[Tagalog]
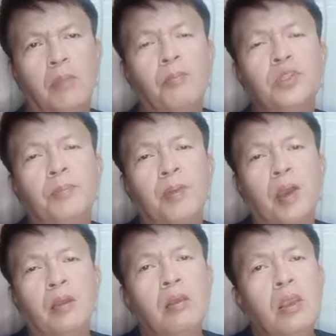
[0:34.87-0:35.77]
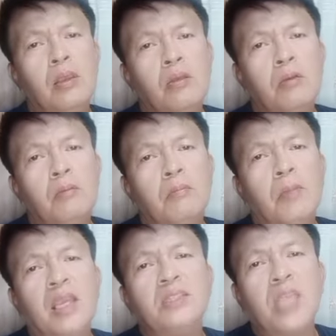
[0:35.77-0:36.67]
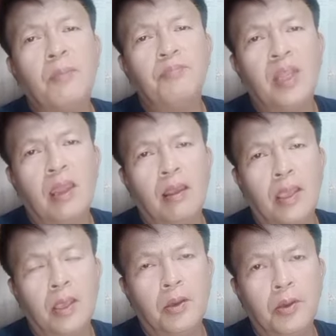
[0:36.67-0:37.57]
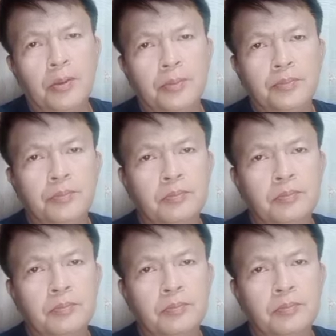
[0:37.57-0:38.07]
mabuti pang mag-escape na lang kayo.